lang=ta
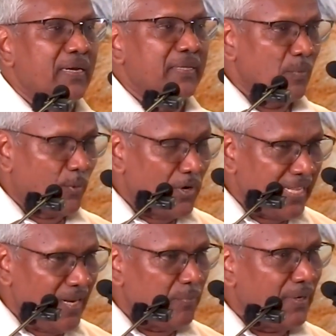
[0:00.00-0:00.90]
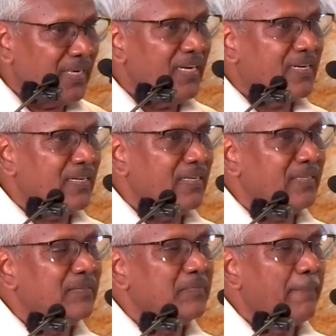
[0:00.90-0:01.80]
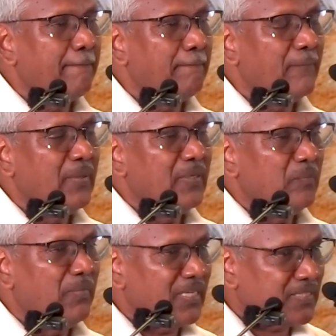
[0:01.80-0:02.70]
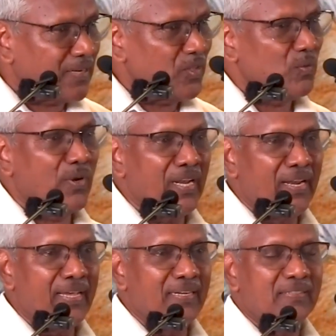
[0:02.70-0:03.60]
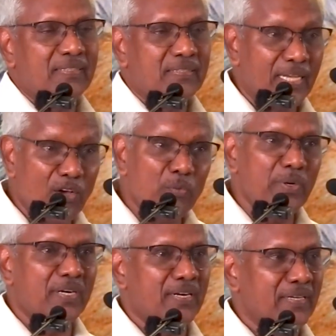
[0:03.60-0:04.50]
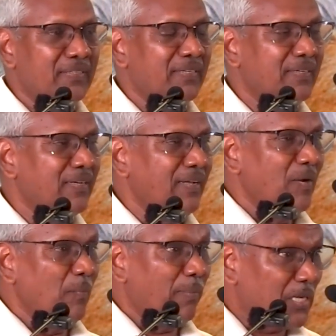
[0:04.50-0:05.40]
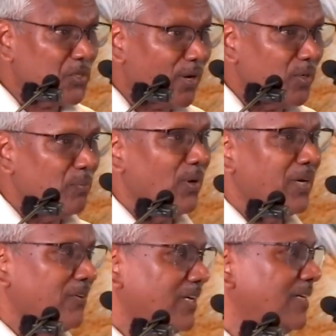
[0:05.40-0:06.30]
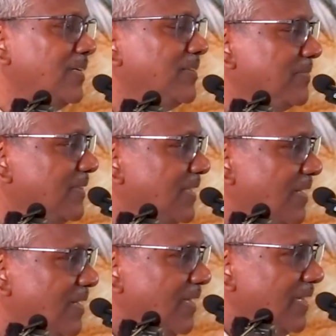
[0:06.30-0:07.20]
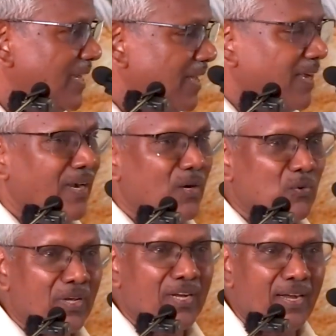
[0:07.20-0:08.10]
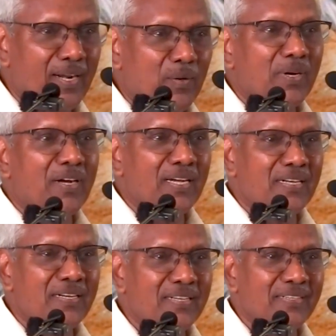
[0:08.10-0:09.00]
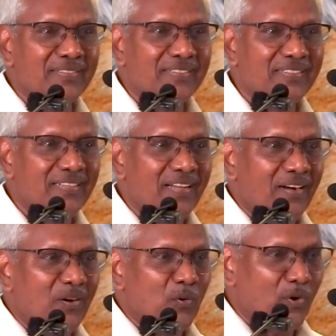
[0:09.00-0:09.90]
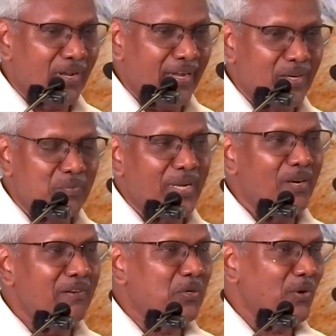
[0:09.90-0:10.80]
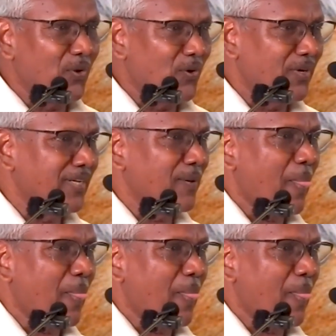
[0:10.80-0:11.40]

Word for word: இந்த போட்டியில் பங்கேற்று மிகச்சிறந்த முறையில் தேர்வு பெற்று பரிசு வாங்க போகிறவர்கள் எனக்கா உனக்கா நமக்கா என்று ஓராயிரம் கேள்விக்குறிகளோடு